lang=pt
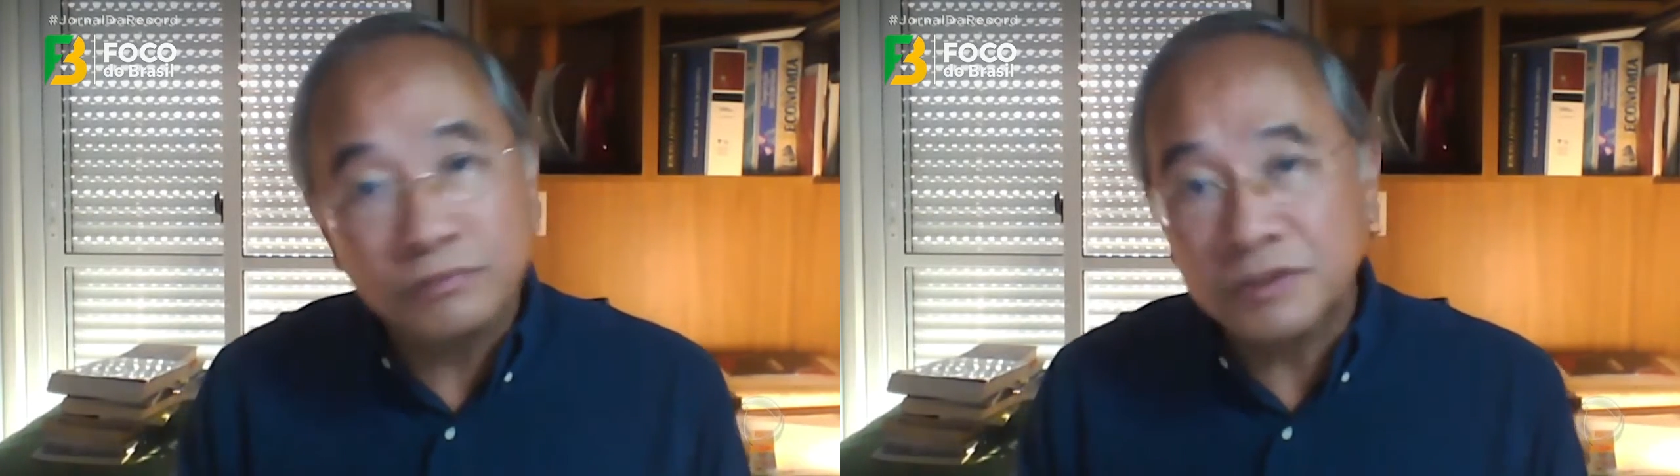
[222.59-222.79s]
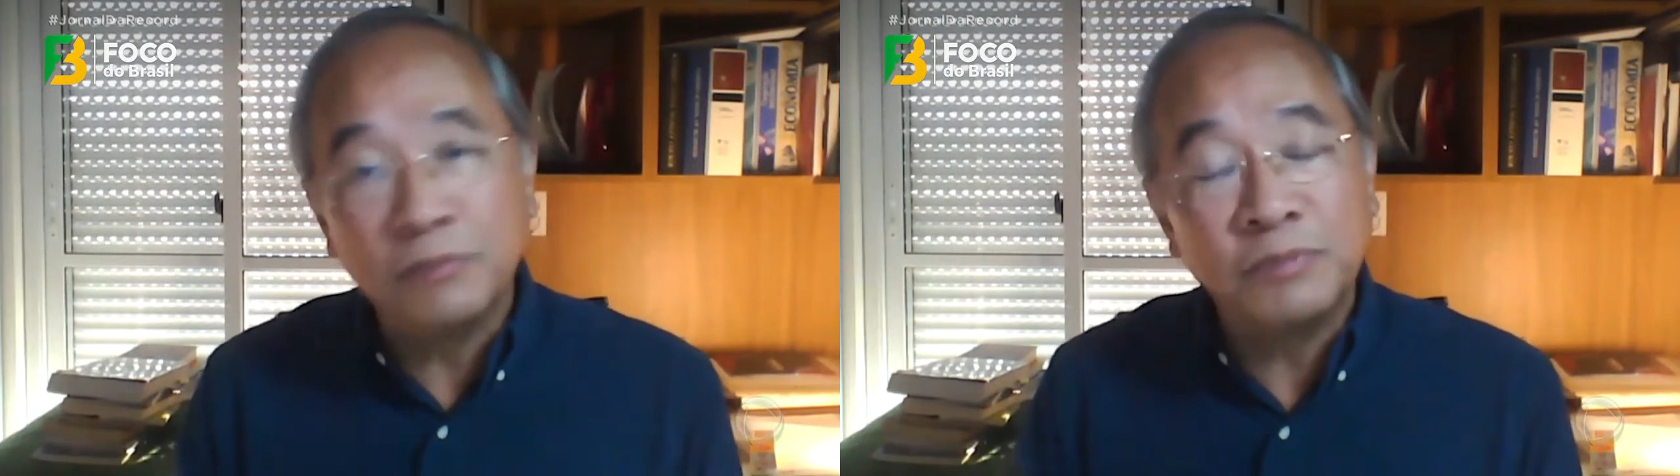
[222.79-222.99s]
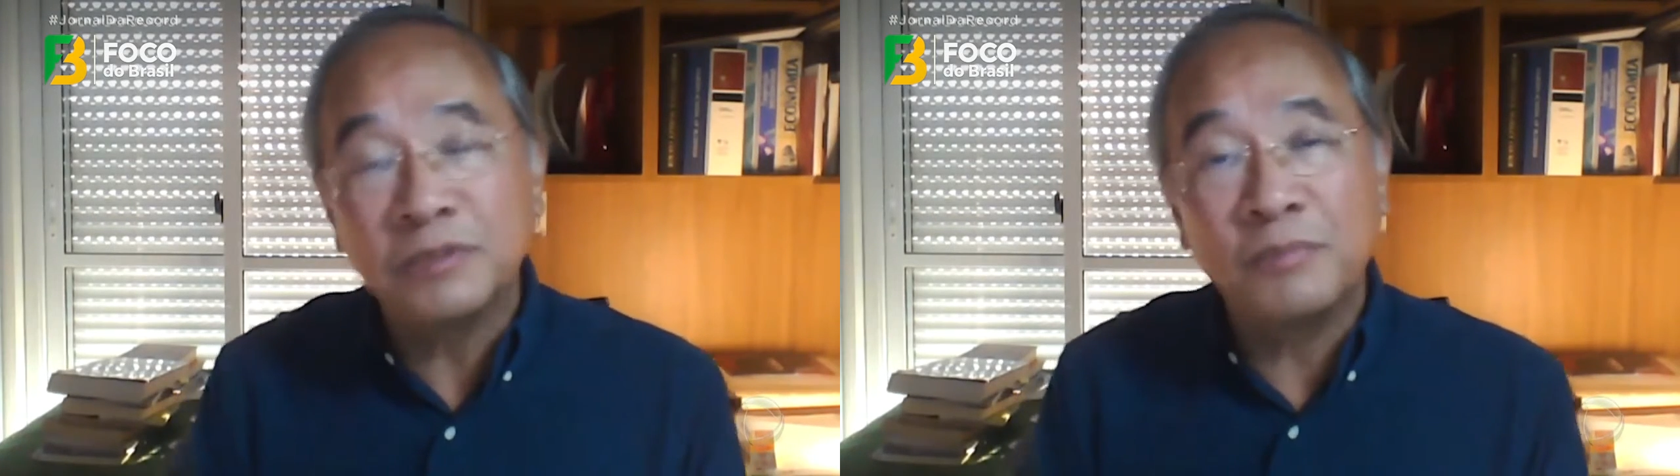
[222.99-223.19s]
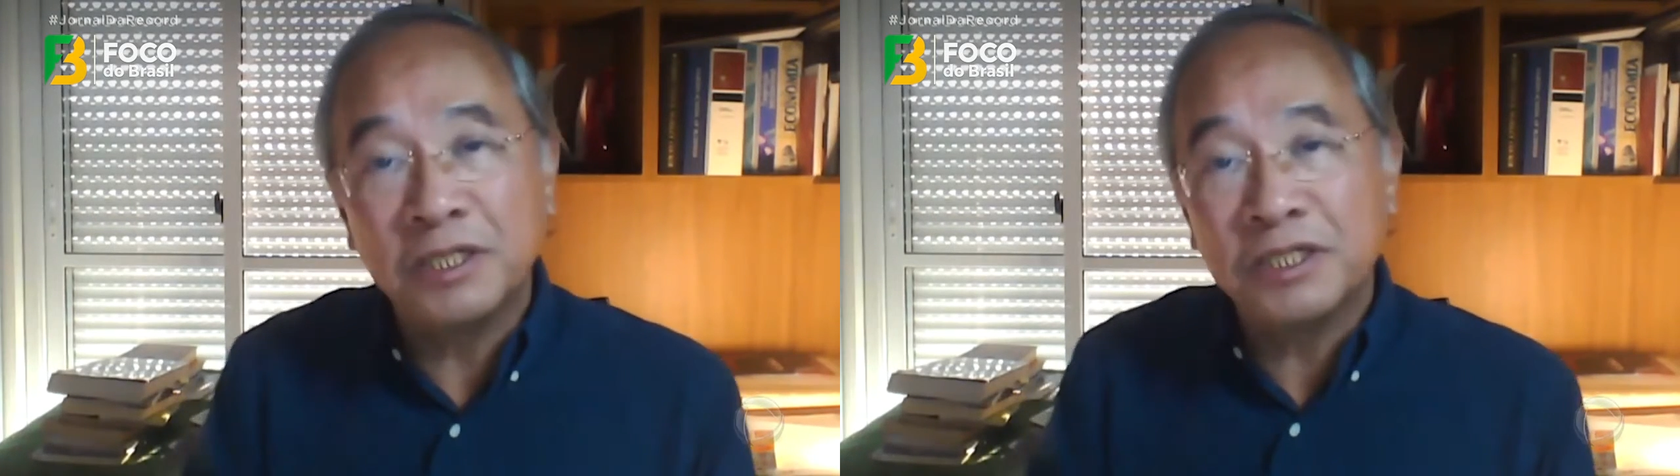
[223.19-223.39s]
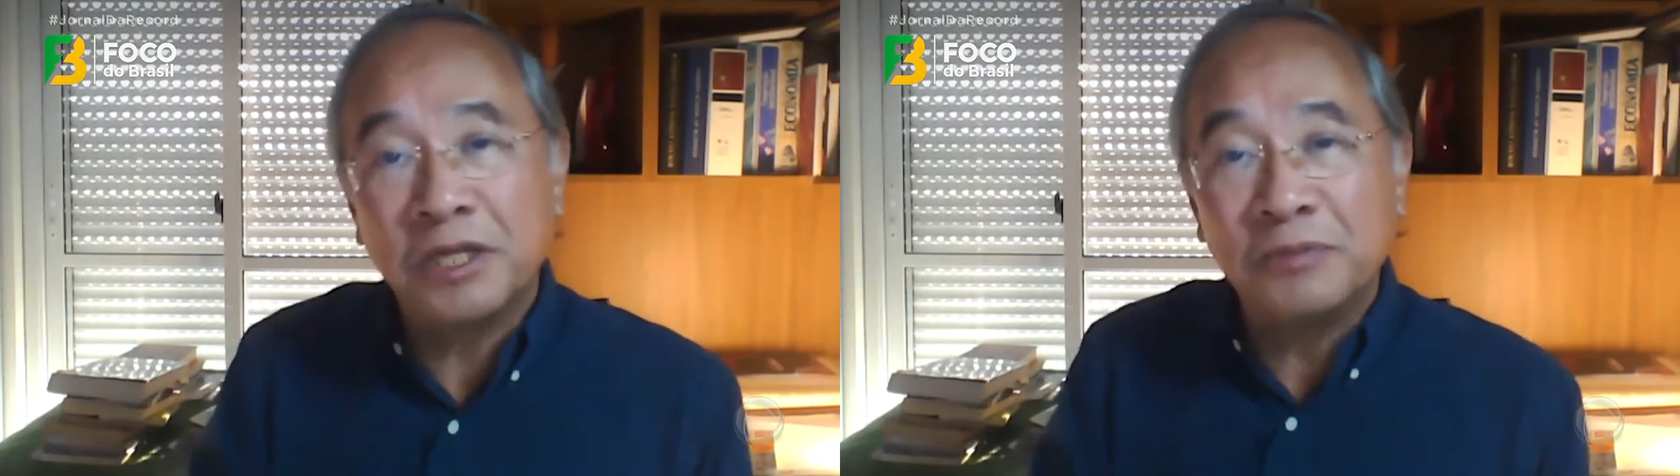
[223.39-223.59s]

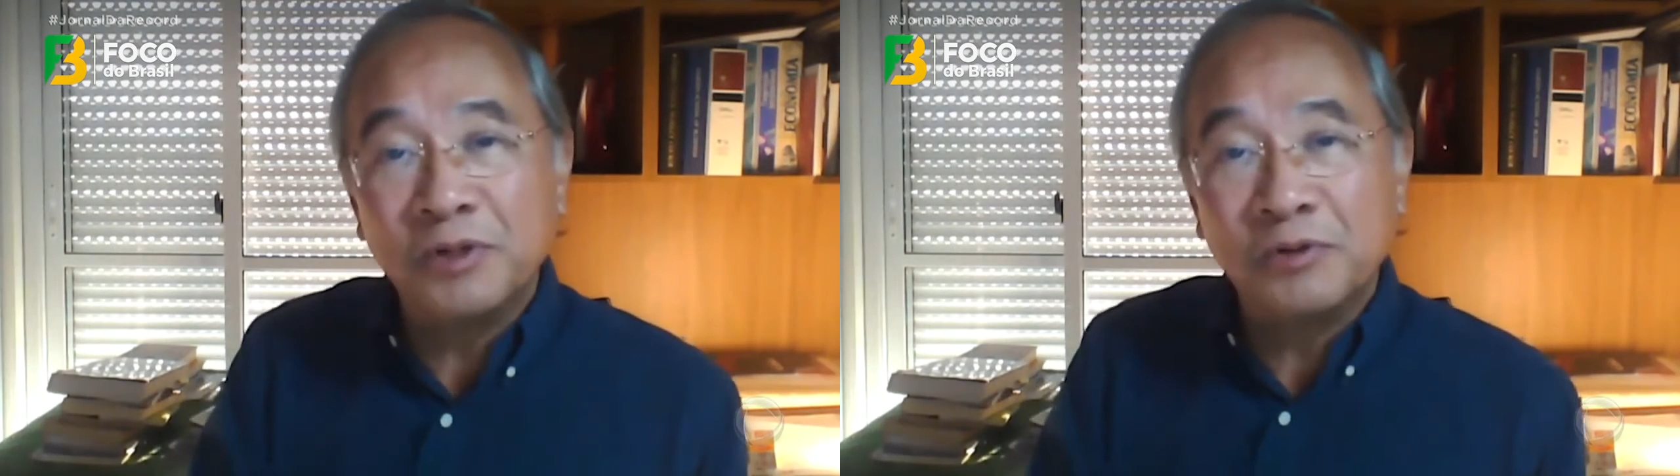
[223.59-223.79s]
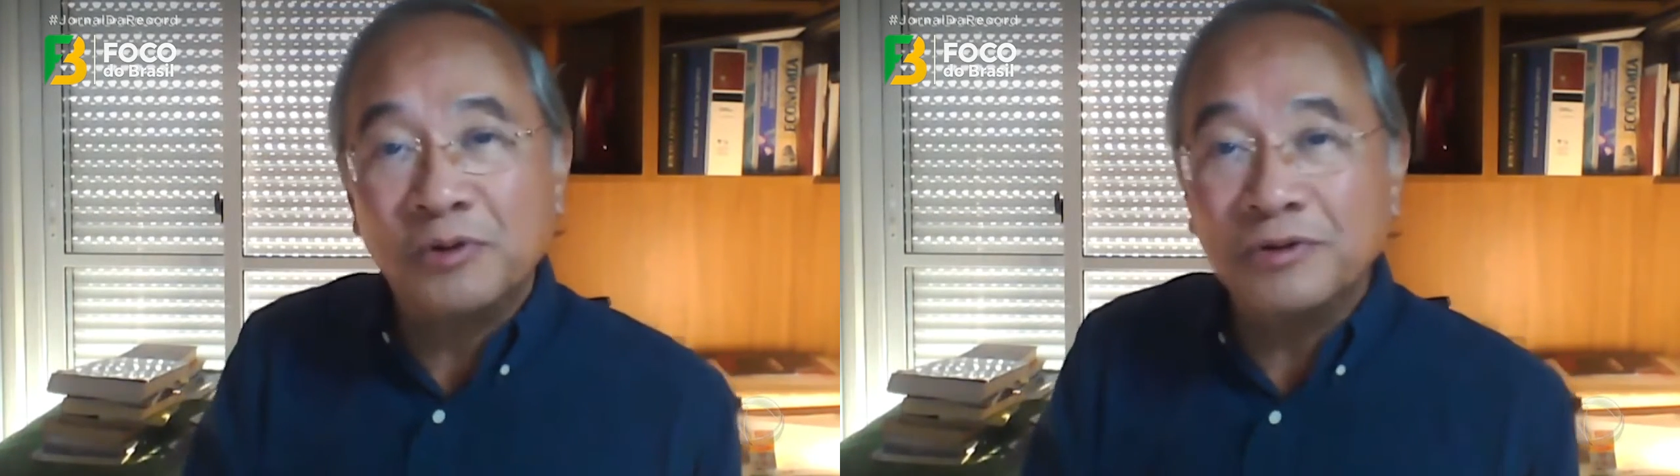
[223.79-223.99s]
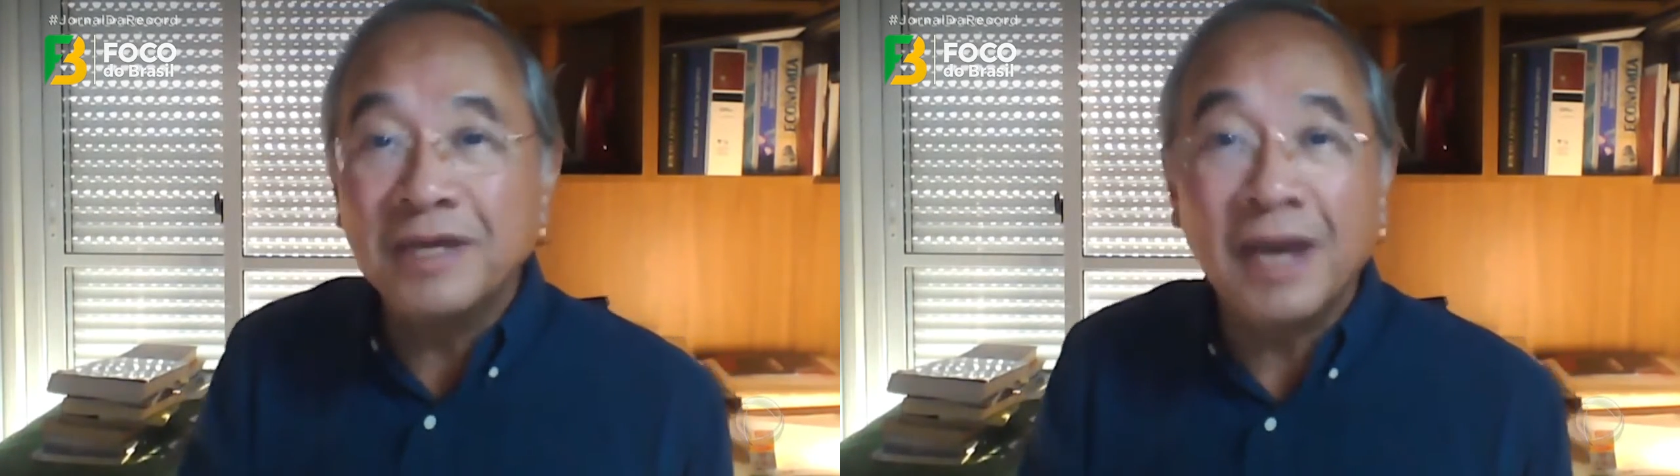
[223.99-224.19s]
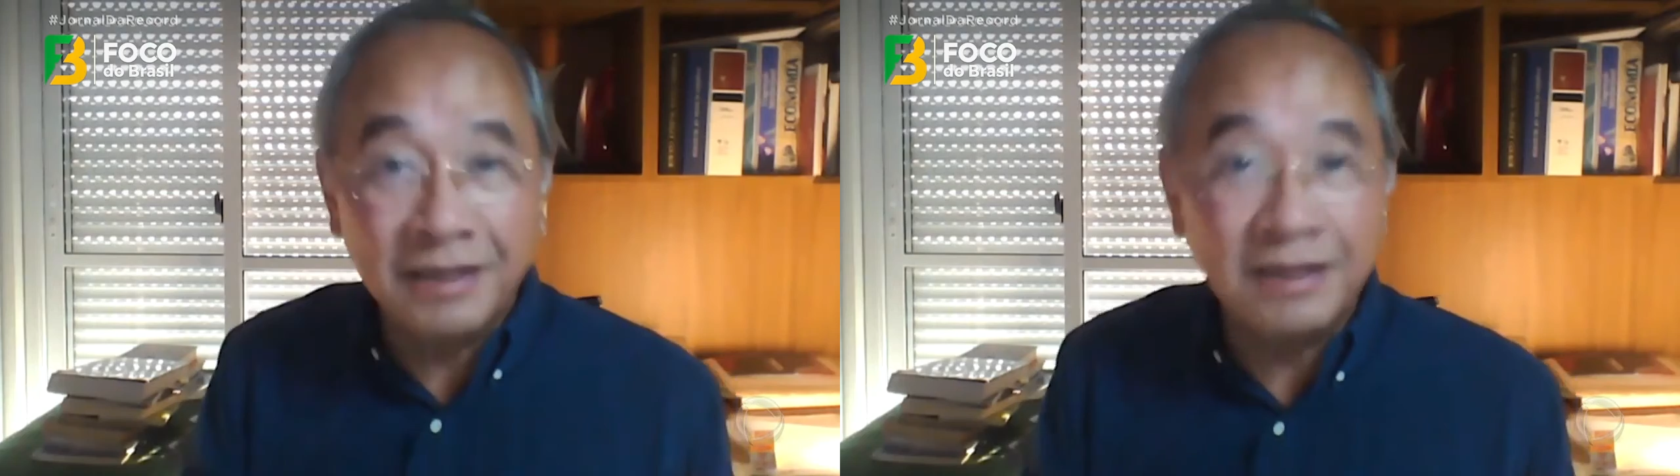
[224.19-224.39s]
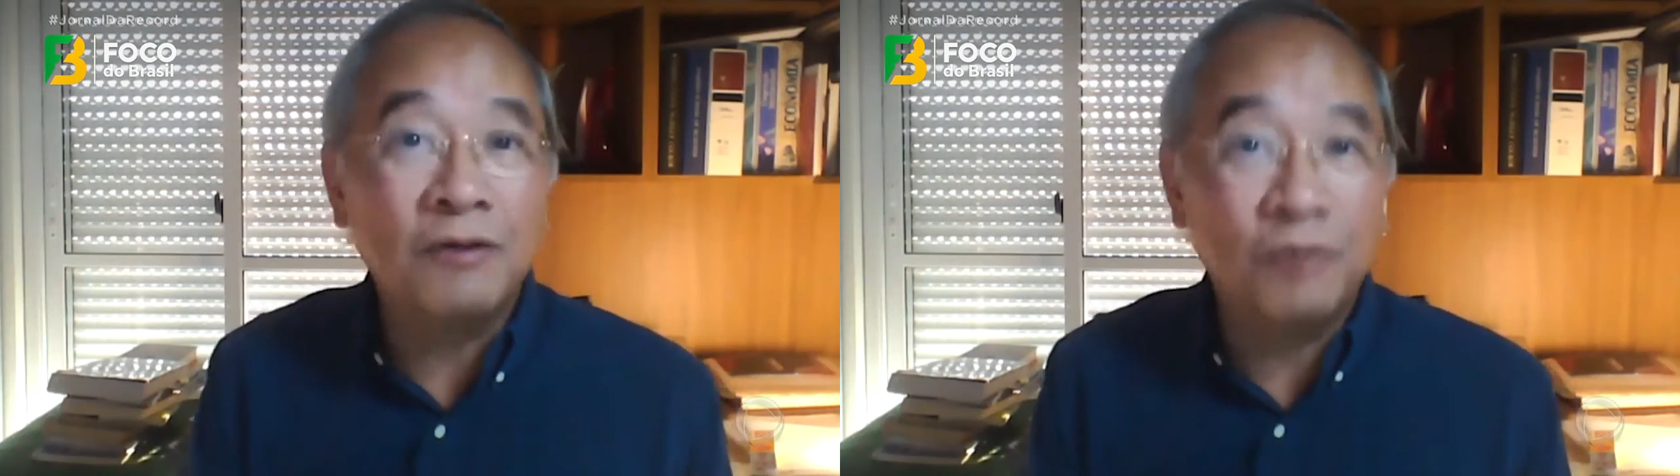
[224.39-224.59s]
simplesmente terminou e
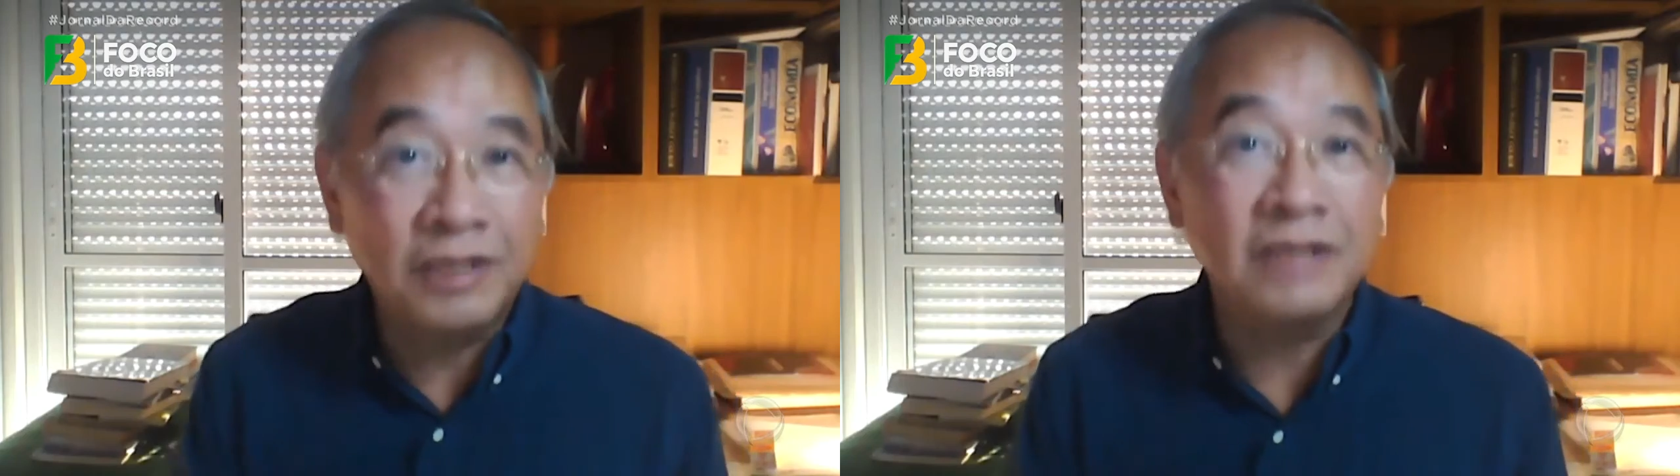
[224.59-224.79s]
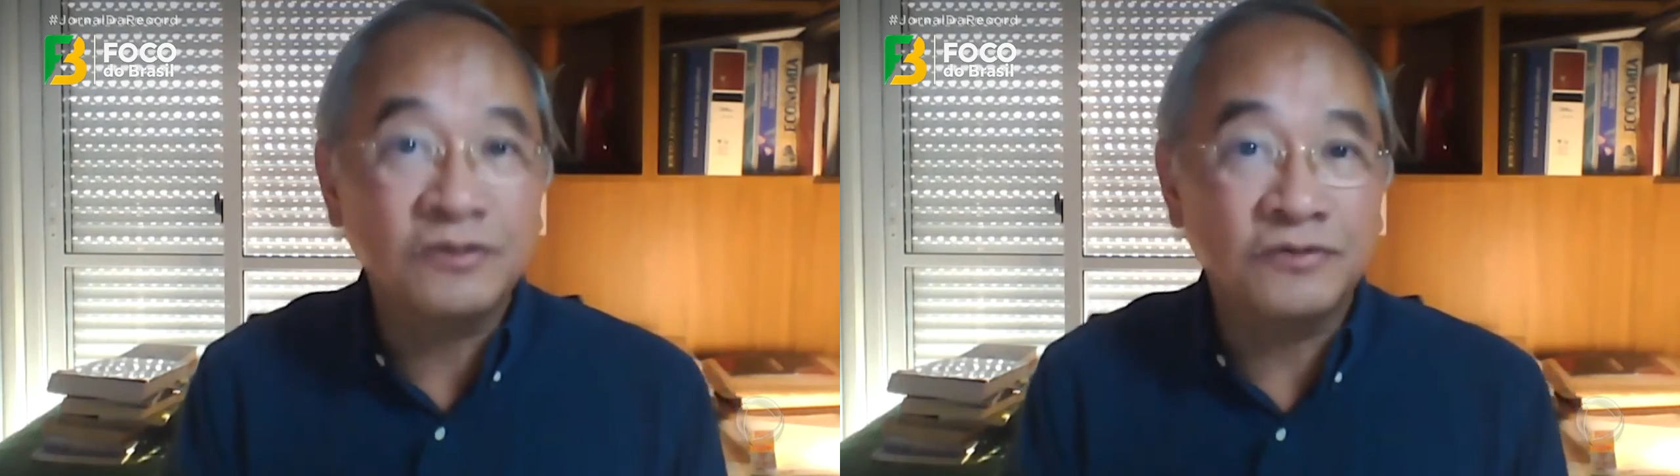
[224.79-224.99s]
aí agora eles